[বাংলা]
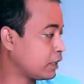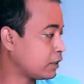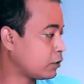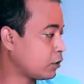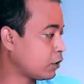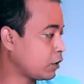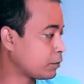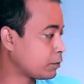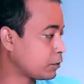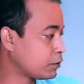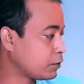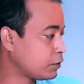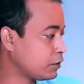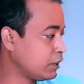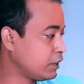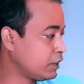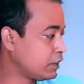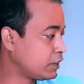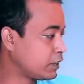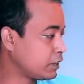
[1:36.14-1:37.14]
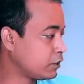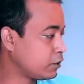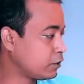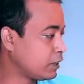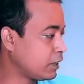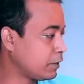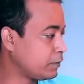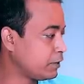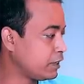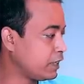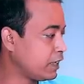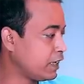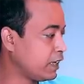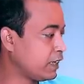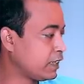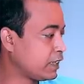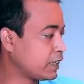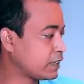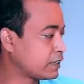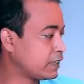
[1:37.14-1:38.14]
দেওয়ার পর যদি নিচে যদি আমি
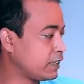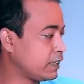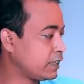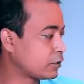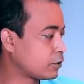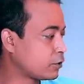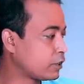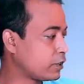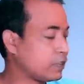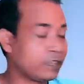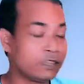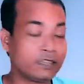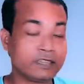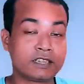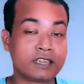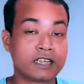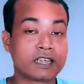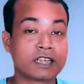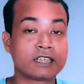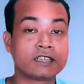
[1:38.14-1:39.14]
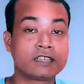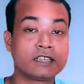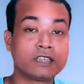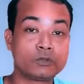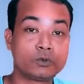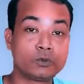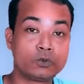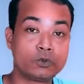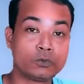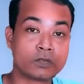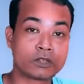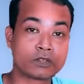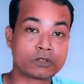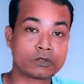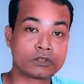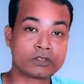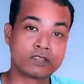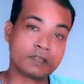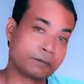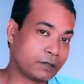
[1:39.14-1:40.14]
এলটা সিলেক্ট করে দিই সেক্ষেত্রে শুধুমাত্র
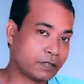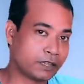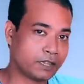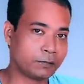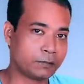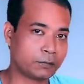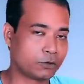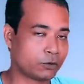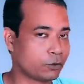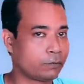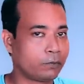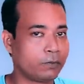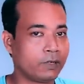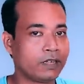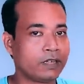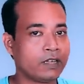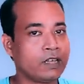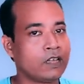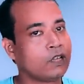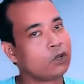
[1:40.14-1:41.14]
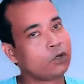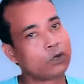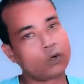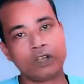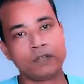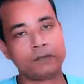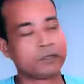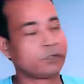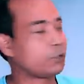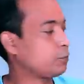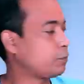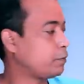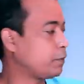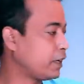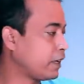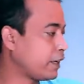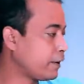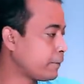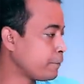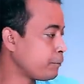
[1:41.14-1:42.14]
জেপিজি ইমেজ উঠবে র ইমেজ উঠবে
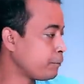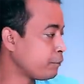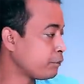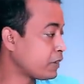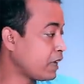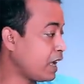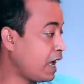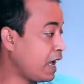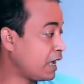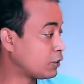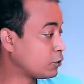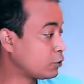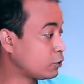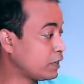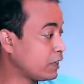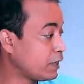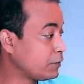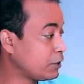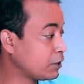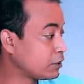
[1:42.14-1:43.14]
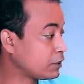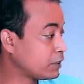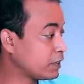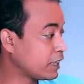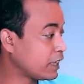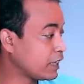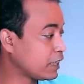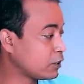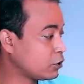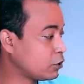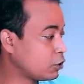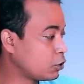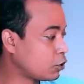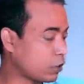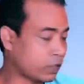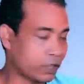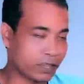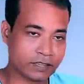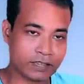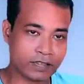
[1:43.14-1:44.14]
না আর যদি আমি হচ্ছে এখানে যদি
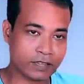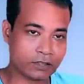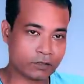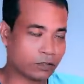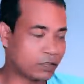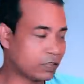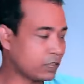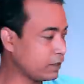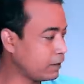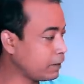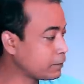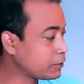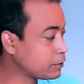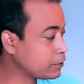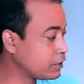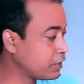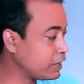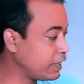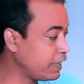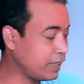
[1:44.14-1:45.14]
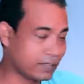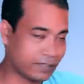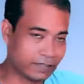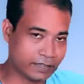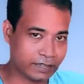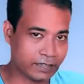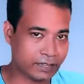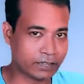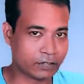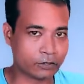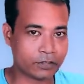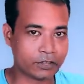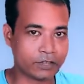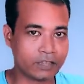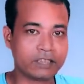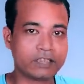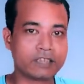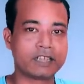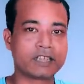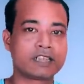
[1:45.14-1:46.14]
রটা সিলেক্ট করে দিই আবার যদি এল সিলেক্ট করে
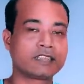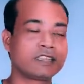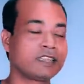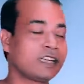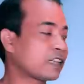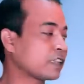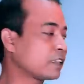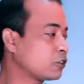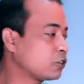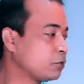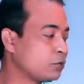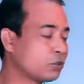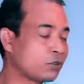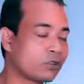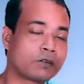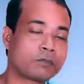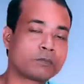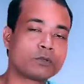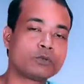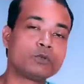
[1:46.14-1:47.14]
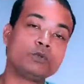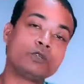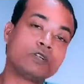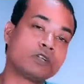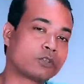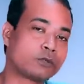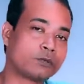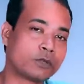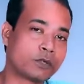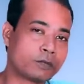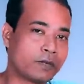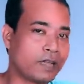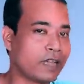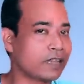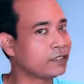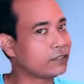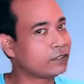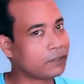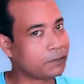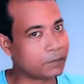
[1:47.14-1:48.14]
দিই সেক্ষেত্রে একটা ছবি তোলার পর দুইটা ছবি হবে
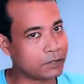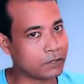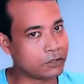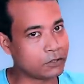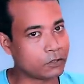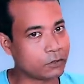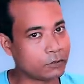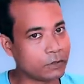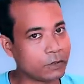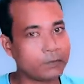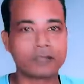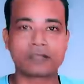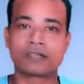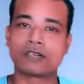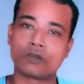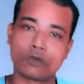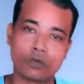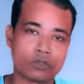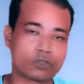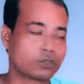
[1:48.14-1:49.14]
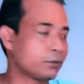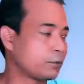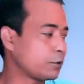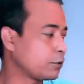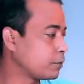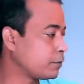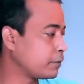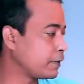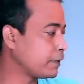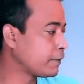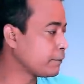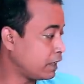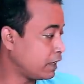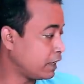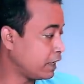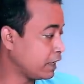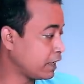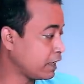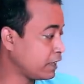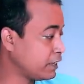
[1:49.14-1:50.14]
একটা জেপিজি ছবি হবে একটা র ছবি উঠবে
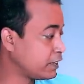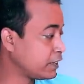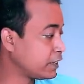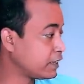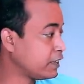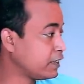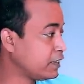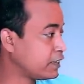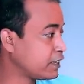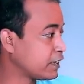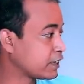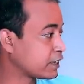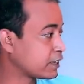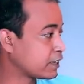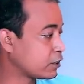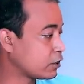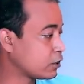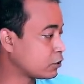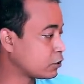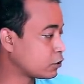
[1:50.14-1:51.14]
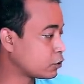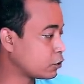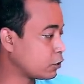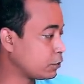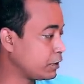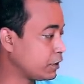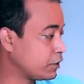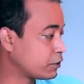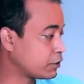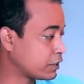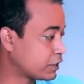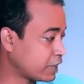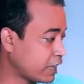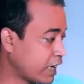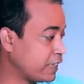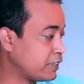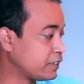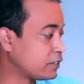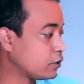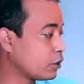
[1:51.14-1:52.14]
এখানে নিচে নিচে দেখতেছেন হচ্ছে ছবির হচ্ছে
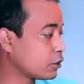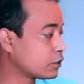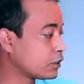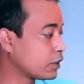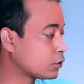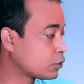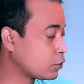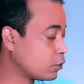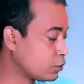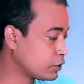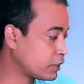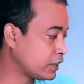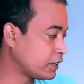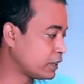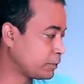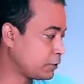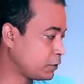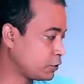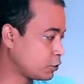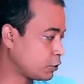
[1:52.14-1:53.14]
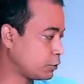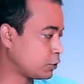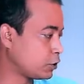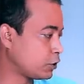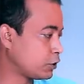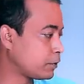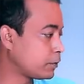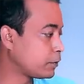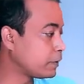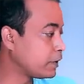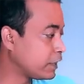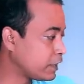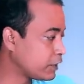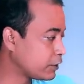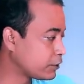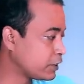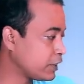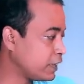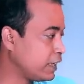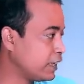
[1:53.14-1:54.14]
সাইজ অর্থাৎ কোন সাইজে আপনি ছবি তুলতে পারবেন এটা
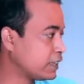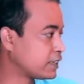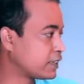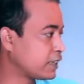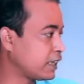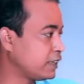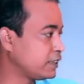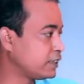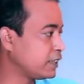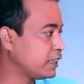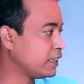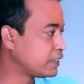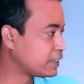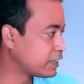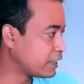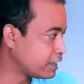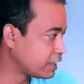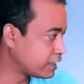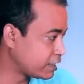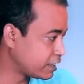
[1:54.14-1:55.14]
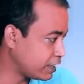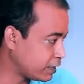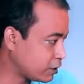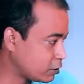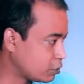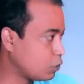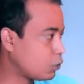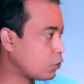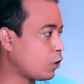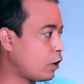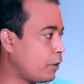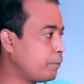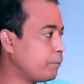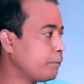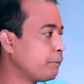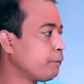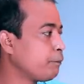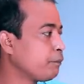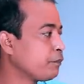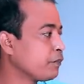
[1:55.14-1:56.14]
হচ্ছে এল সাইজ এল সাইজের চেয়ে একটু কম
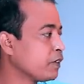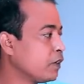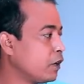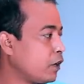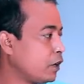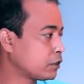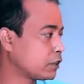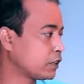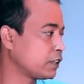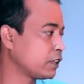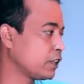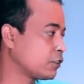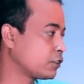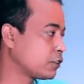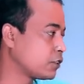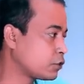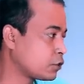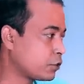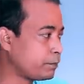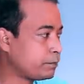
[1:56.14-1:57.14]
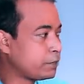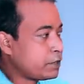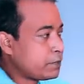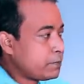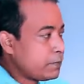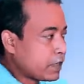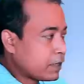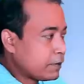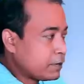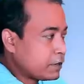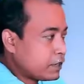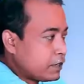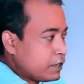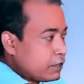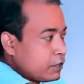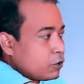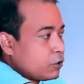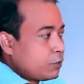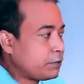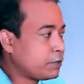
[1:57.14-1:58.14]
অর্থাৎ এটা হচ্ছে চব্বিশ মেগাপিক্সেল
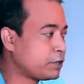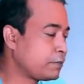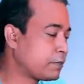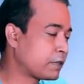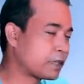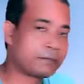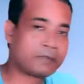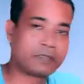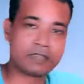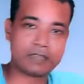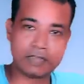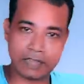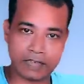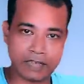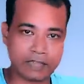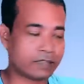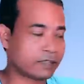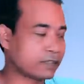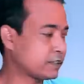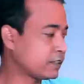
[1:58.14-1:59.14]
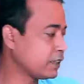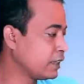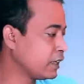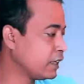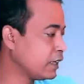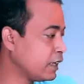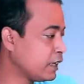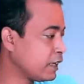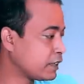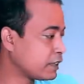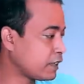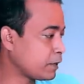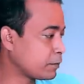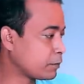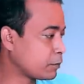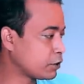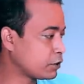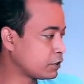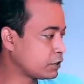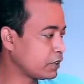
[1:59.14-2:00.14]
এতে চব্বিশ মেগাপিক্সেল দেখা যাচ্ছে
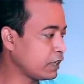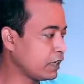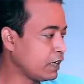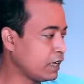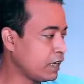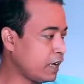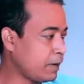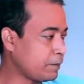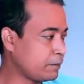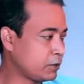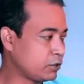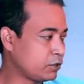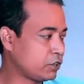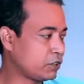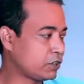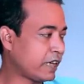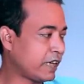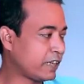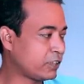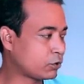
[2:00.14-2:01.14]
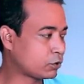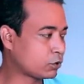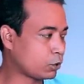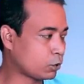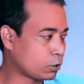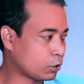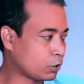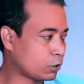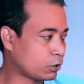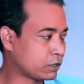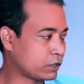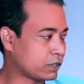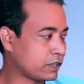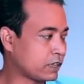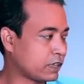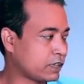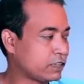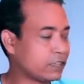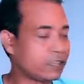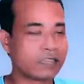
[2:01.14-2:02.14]
তারপর হচ্ছে আপনি যদি সাইজ ছোটো করতে
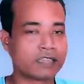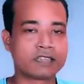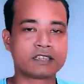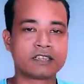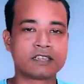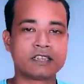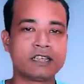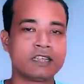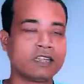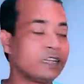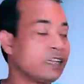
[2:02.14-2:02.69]
চান সেক্ষেত্রে